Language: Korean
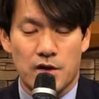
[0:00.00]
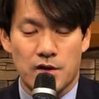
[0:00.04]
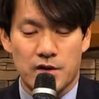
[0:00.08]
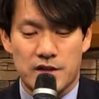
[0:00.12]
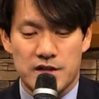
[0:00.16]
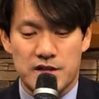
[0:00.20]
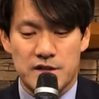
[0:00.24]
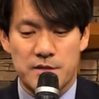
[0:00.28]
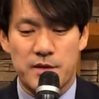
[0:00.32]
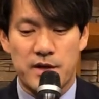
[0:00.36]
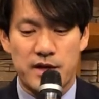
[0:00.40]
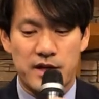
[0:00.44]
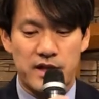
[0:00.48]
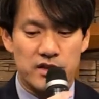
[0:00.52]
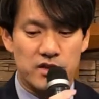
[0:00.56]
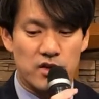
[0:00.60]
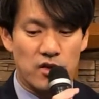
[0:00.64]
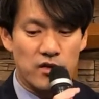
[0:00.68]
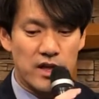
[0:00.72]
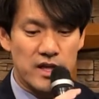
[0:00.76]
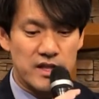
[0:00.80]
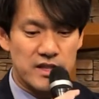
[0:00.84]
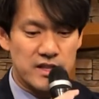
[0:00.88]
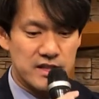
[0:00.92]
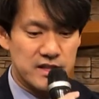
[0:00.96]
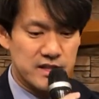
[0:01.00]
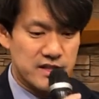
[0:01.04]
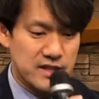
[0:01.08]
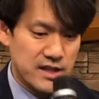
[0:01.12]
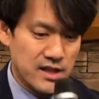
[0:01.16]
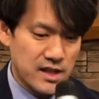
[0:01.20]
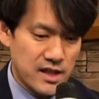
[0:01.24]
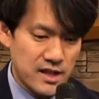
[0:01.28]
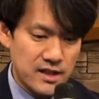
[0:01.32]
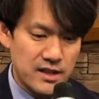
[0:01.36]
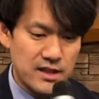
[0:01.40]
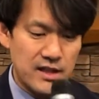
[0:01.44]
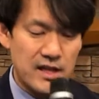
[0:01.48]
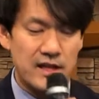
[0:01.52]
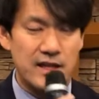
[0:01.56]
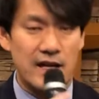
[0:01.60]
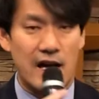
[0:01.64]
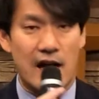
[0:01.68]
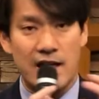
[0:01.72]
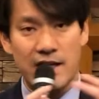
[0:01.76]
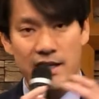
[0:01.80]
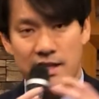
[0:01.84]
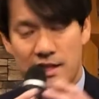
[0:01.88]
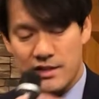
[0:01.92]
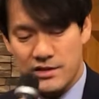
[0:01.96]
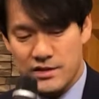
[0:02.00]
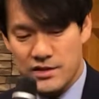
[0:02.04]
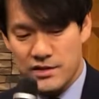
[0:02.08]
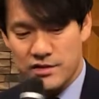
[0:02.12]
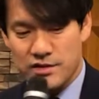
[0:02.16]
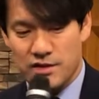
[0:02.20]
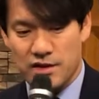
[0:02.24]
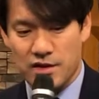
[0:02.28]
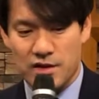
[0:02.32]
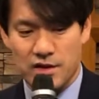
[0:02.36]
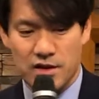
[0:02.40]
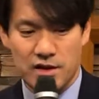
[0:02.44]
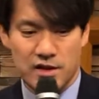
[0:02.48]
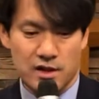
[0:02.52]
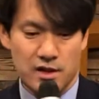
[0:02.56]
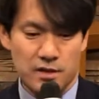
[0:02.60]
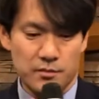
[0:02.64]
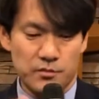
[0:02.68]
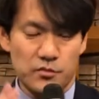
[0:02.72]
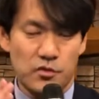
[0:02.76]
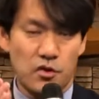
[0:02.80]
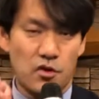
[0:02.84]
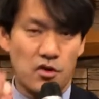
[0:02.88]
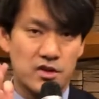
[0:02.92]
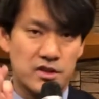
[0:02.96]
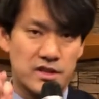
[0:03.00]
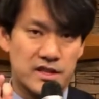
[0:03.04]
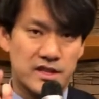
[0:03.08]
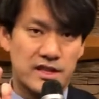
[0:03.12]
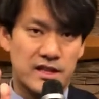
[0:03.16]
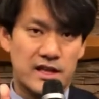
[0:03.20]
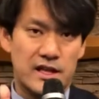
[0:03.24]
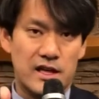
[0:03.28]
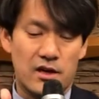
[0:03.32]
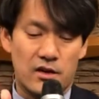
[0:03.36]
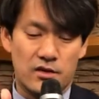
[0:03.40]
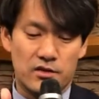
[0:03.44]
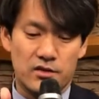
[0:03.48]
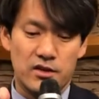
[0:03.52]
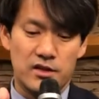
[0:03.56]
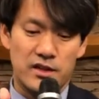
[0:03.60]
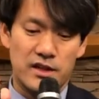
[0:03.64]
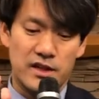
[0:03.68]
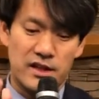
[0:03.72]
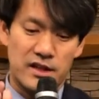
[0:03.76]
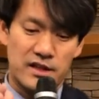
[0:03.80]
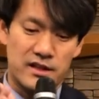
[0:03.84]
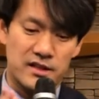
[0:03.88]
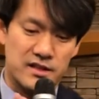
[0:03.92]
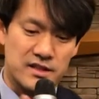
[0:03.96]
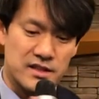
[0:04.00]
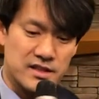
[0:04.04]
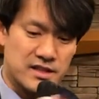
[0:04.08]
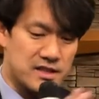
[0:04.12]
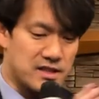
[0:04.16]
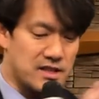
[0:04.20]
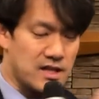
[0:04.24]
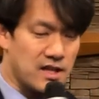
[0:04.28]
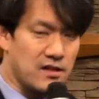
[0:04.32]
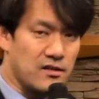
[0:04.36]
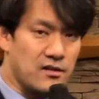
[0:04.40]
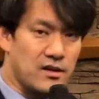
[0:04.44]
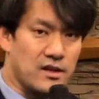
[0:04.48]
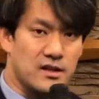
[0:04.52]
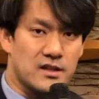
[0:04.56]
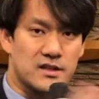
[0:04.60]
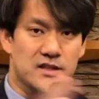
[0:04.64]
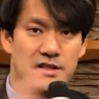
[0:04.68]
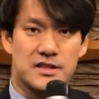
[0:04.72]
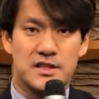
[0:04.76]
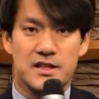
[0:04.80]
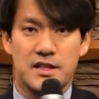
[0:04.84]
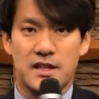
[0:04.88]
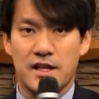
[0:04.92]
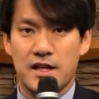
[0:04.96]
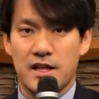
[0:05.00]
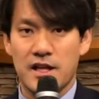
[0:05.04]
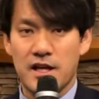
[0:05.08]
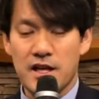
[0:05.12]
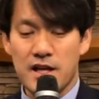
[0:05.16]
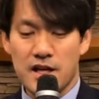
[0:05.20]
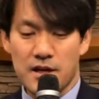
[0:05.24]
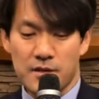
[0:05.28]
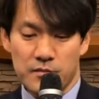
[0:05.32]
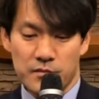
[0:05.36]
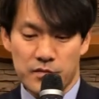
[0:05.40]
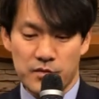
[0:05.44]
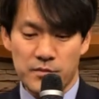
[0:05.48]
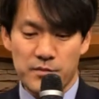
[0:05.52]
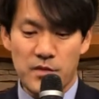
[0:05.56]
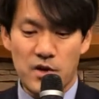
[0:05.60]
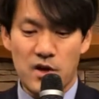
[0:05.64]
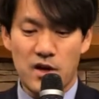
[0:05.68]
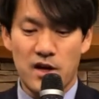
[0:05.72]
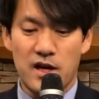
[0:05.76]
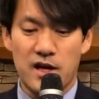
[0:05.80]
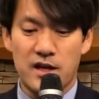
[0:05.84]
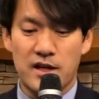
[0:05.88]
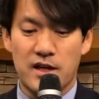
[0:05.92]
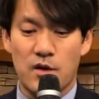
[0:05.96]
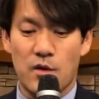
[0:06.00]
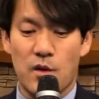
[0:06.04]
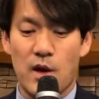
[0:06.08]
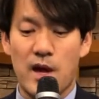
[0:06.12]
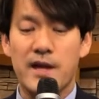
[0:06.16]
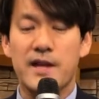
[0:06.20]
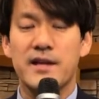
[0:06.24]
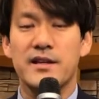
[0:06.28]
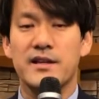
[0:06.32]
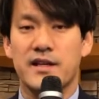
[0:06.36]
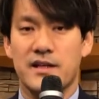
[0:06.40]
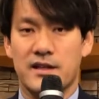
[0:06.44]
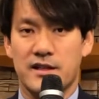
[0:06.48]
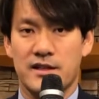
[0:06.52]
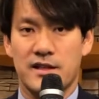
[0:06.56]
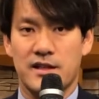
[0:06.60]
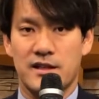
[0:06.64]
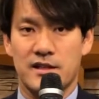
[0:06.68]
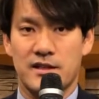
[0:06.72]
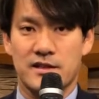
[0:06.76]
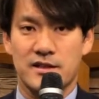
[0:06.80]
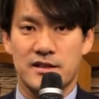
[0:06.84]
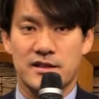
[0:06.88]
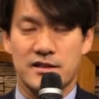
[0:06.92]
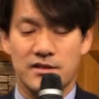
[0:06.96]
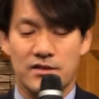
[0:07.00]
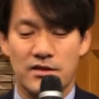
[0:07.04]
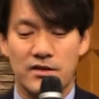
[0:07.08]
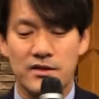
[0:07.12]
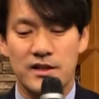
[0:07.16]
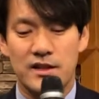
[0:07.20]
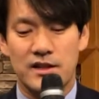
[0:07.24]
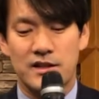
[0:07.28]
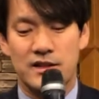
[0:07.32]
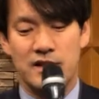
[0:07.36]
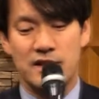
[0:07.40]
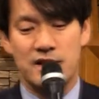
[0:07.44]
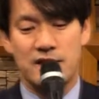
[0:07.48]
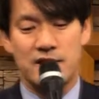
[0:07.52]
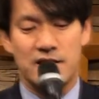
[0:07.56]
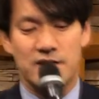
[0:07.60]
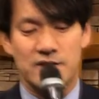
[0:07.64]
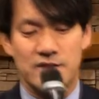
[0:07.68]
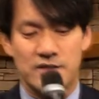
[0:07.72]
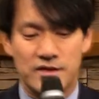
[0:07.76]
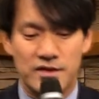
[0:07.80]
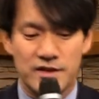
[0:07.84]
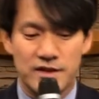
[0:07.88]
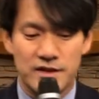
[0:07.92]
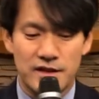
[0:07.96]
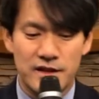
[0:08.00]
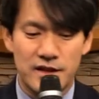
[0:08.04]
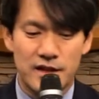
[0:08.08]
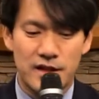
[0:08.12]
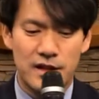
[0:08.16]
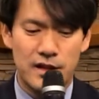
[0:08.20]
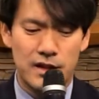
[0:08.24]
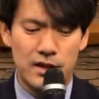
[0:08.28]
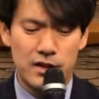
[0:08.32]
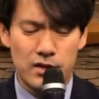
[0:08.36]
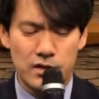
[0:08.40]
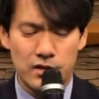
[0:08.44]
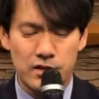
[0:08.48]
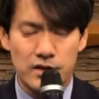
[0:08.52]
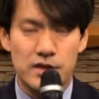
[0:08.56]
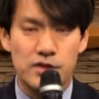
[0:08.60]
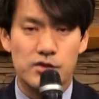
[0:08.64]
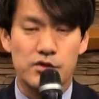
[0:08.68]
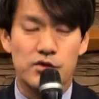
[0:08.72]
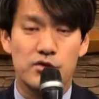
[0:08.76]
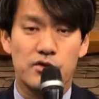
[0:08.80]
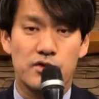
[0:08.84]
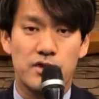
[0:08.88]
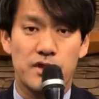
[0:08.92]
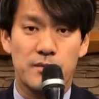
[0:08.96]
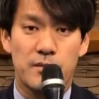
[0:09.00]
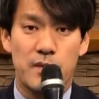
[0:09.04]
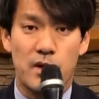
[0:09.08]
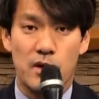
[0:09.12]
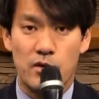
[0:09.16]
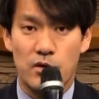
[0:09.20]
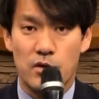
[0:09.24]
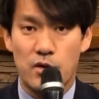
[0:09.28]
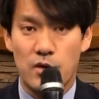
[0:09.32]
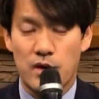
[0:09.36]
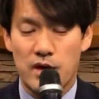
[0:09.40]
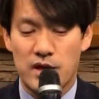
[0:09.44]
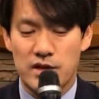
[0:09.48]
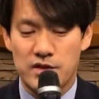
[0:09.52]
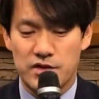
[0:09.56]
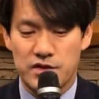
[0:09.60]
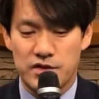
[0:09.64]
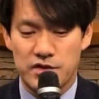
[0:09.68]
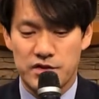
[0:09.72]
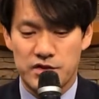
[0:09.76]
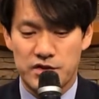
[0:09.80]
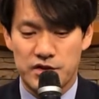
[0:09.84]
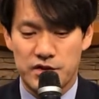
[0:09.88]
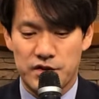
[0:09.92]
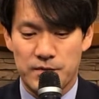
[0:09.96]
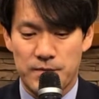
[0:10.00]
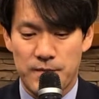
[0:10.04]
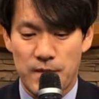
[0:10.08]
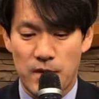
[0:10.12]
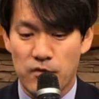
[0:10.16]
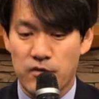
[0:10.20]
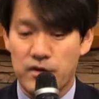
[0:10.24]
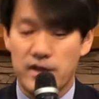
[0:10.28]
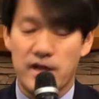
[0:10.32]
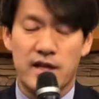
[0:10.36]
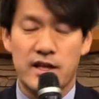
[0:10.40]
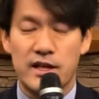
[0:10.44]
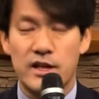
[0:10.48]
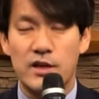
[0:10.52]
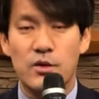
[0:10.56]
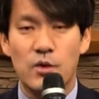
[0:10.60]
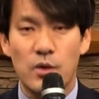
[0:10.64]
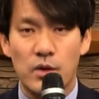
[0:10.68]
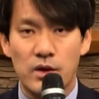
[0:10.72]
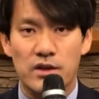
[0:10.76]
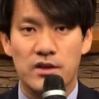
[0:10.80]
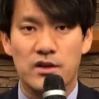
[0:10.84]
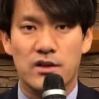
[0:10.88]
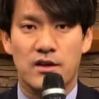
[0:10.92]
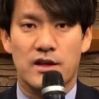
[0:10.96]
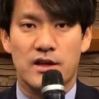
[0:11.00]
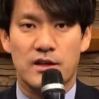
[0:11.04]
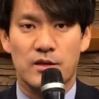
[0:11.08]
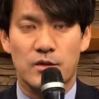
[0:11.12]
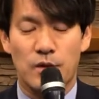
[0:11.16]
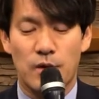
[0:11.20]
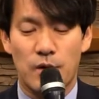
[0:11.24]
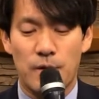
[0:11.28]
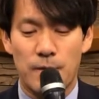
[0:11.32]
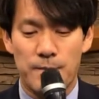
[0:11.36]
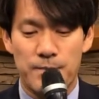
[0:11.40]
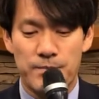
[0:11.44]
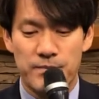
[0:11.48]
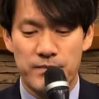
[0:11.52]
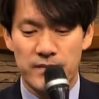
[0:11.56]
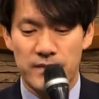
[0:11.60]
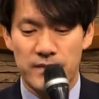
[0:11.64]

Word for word: 다시 말해 정해진 시간이나 양이 있어서 무엇인가 어떤 일이든지 시작과 끝이 분명하게 확인되는 일들, 그런 일들에 대해서는 이런 기술들이 매우 효과적이죠. 우리가 잊고 있더라도